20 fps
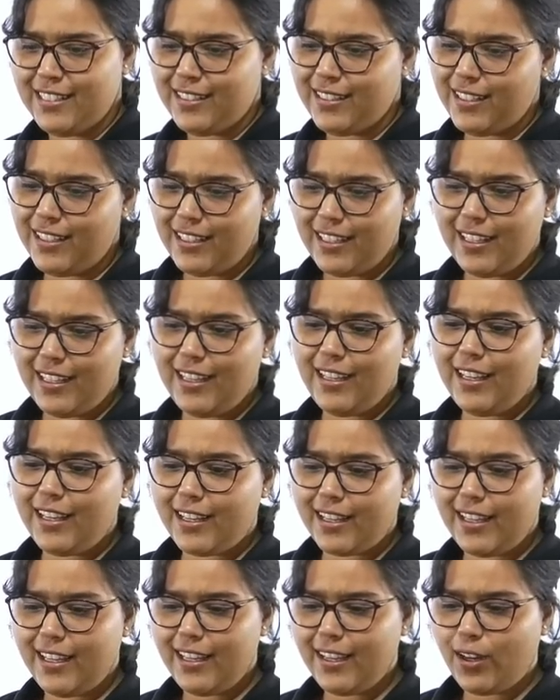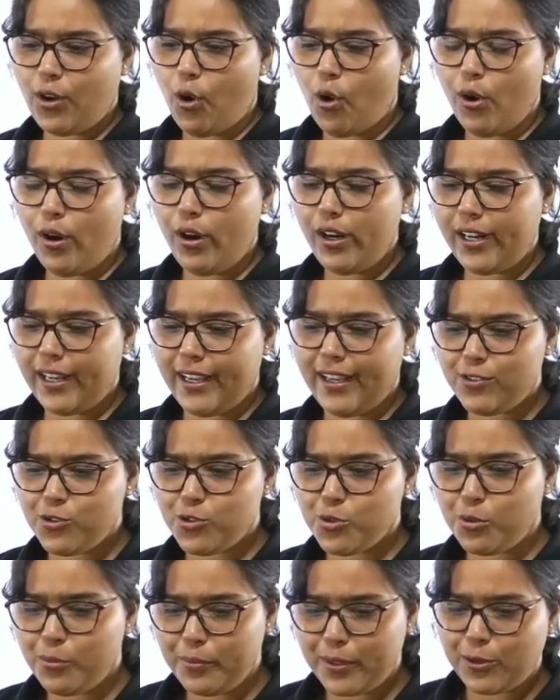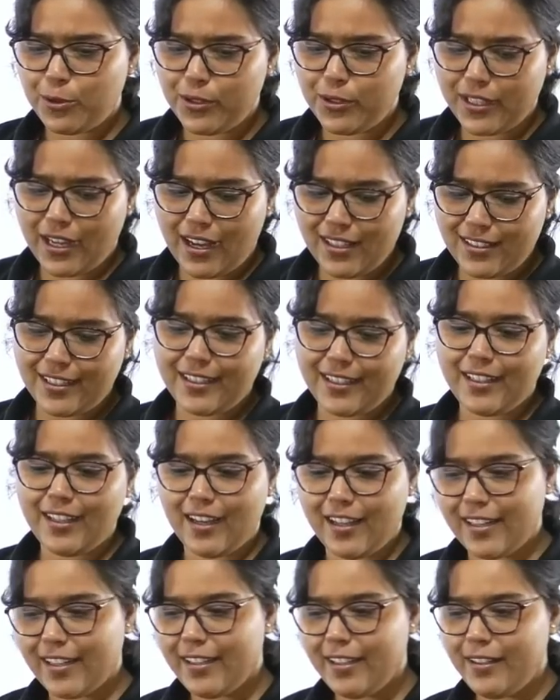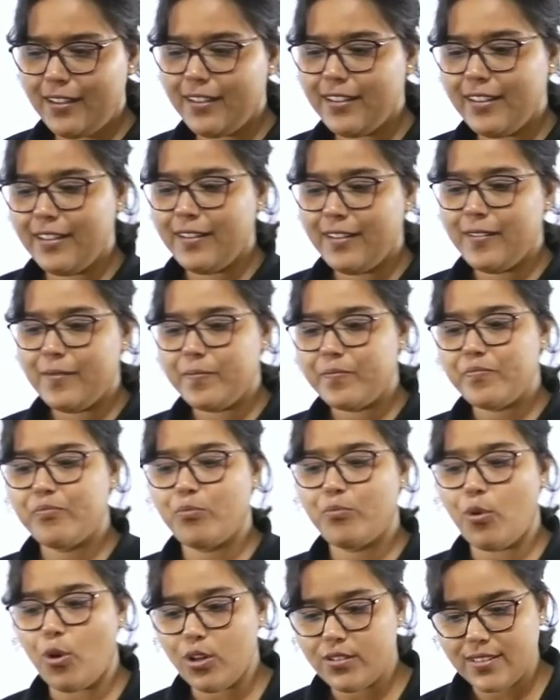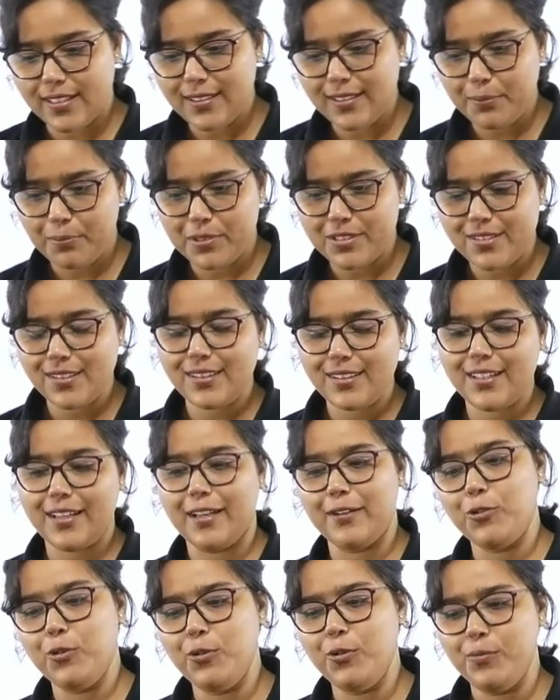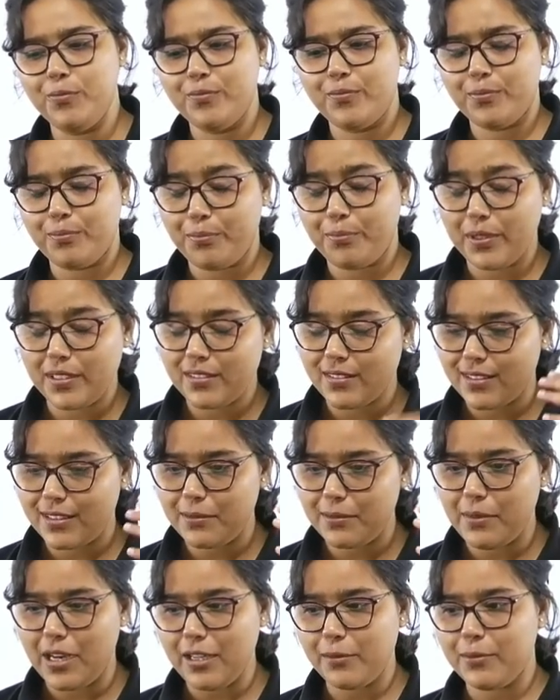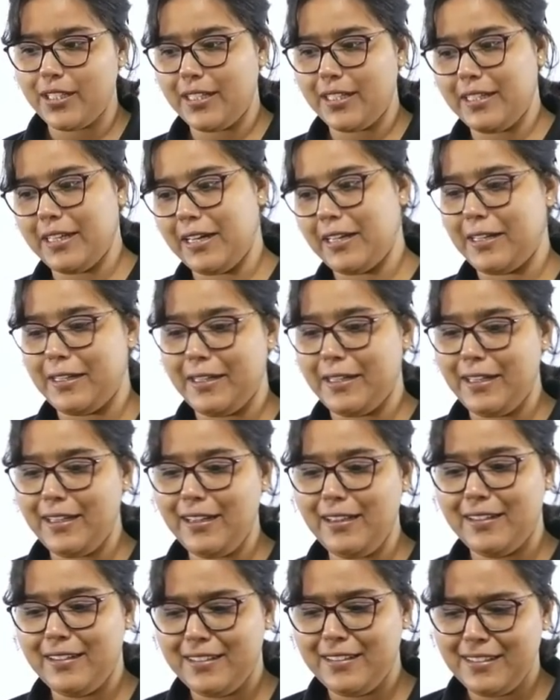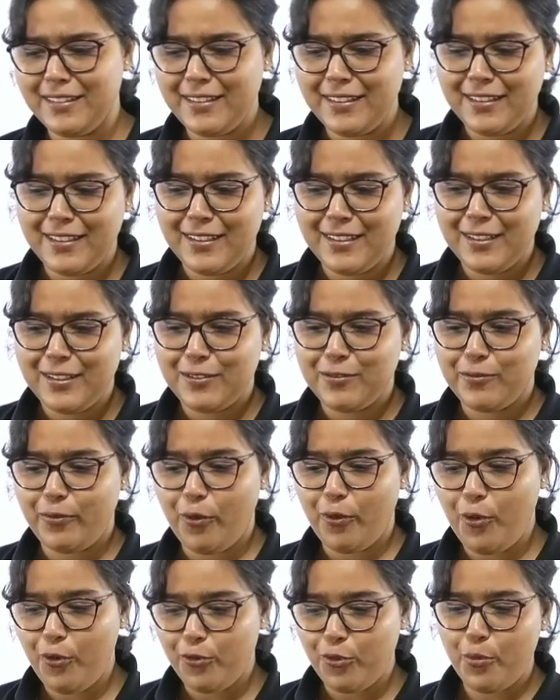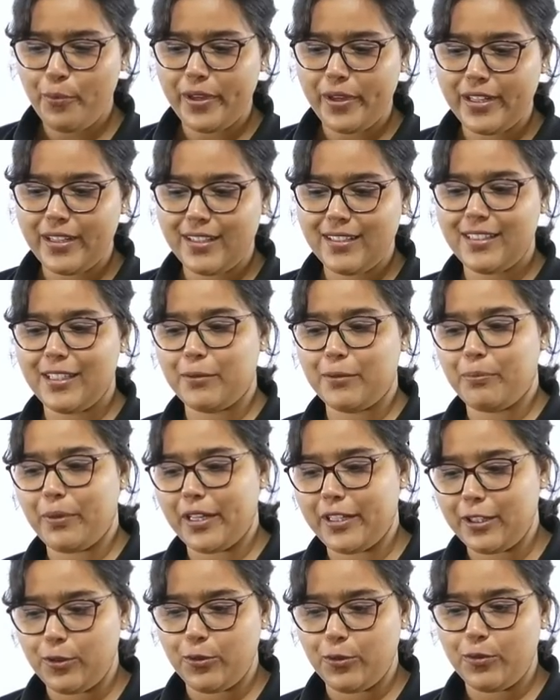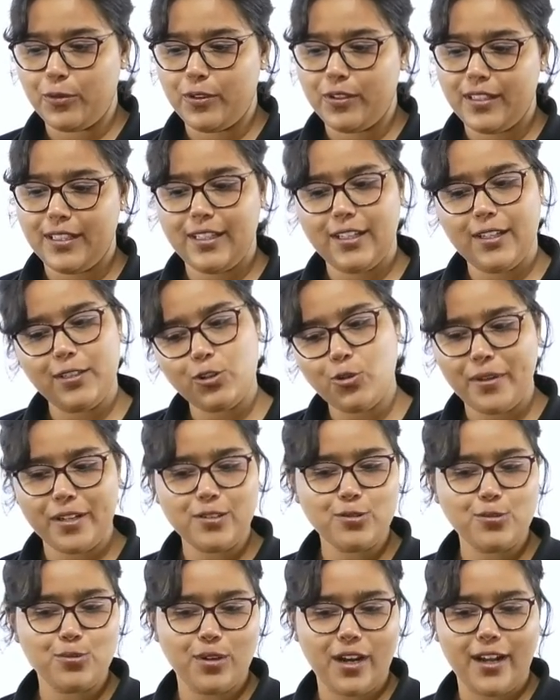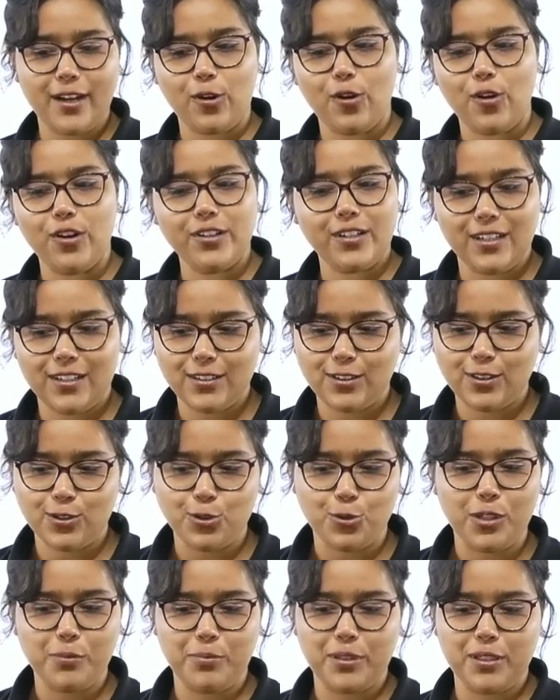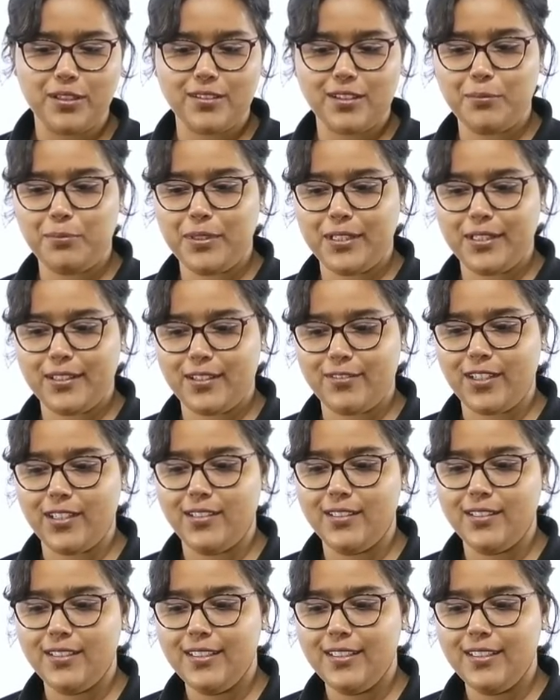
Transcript: नहीं एक एक और है जो मेरे को याद नहीं आ रहा है बहुत ज़्यादा प्रसिद्ध है वो पर दिमाग में नहीं आ रहा है है ना वो वो मैं नहीं देख पा रही हूँ ये तो मैंने सुना है कौन करत तो तोरी बिनती पियरवा